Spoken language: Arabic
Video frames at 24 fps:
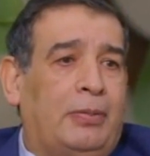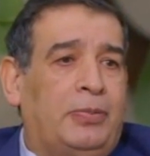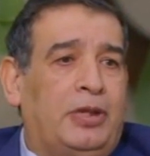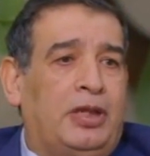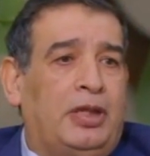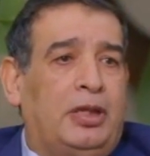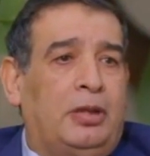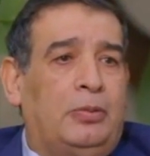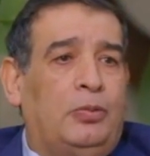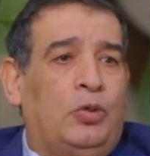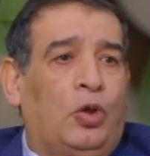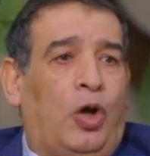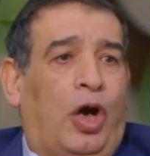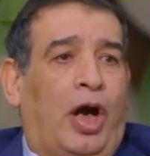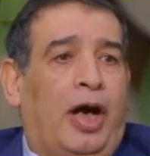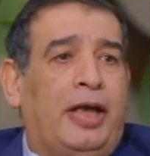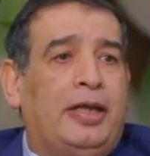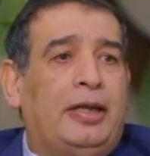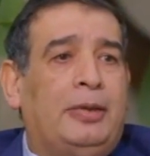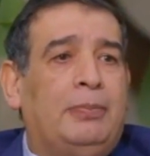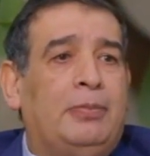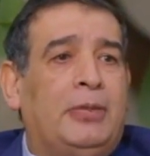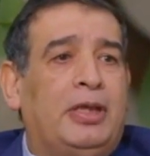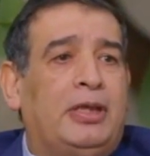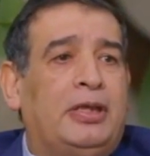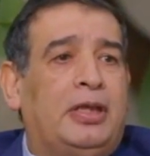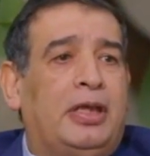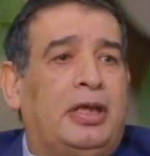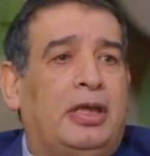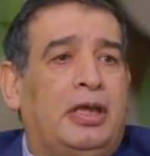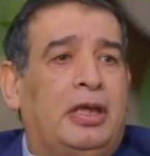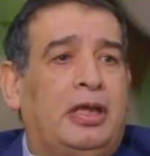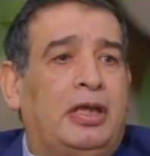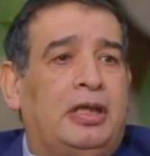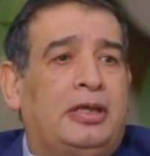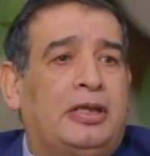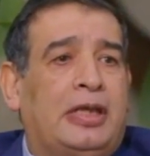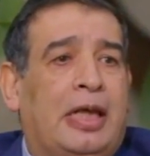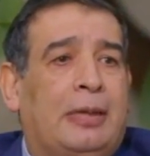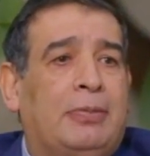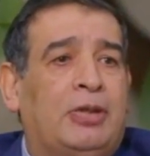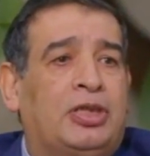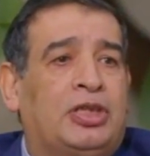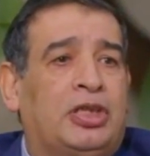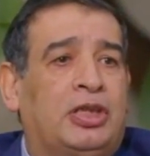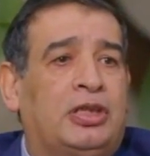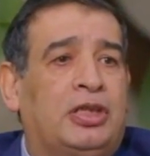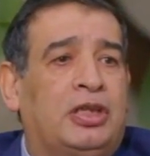بيعاني من
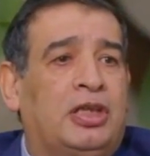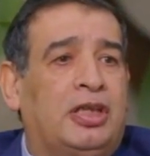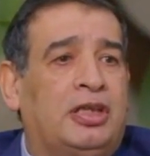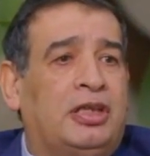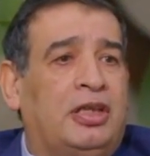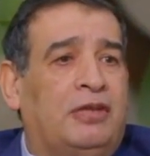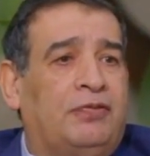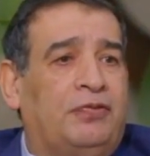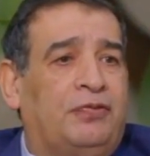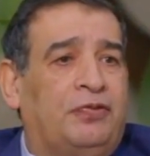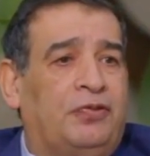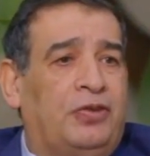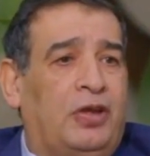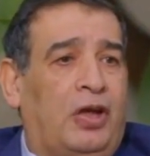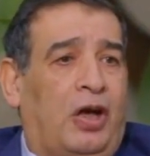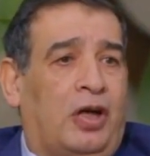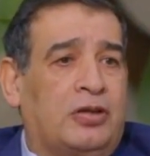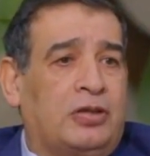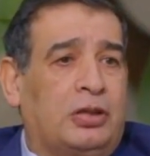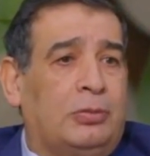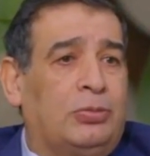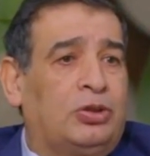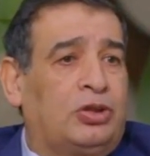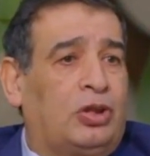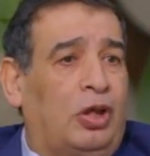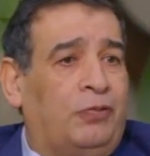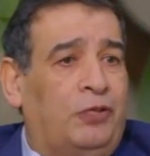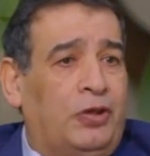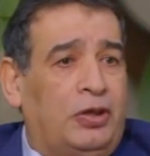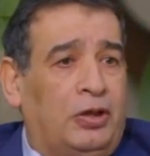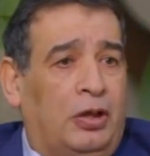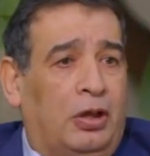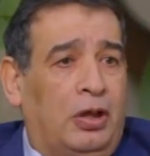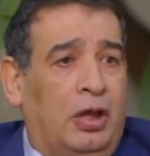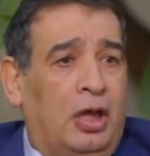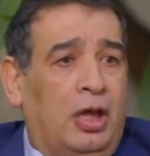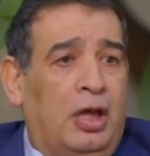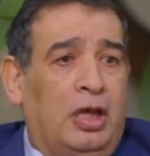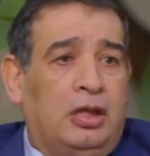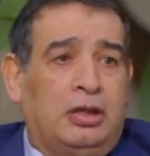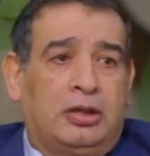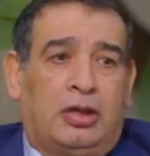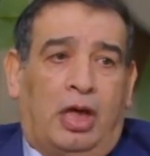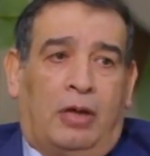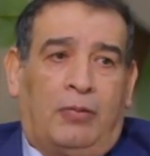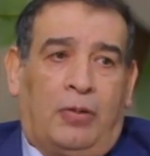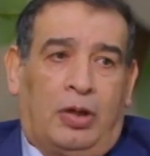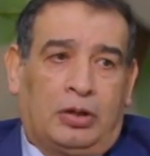التهابات شديده جدا في الاعصاب الطرفيه
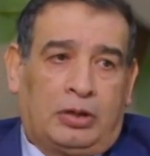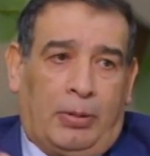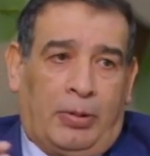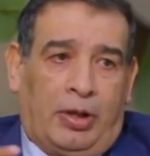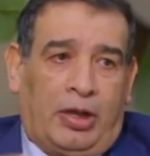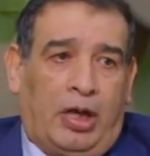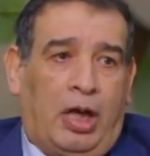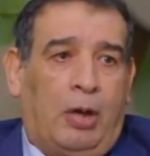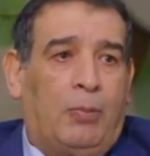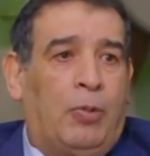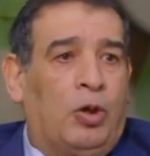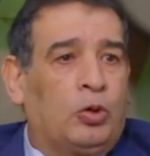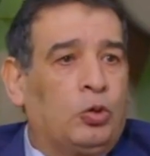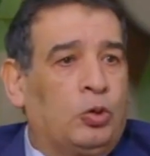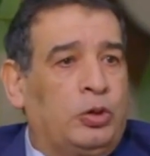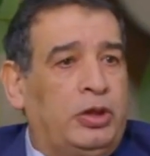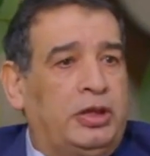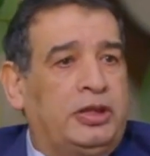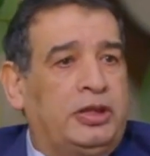طبعا طبعا برضك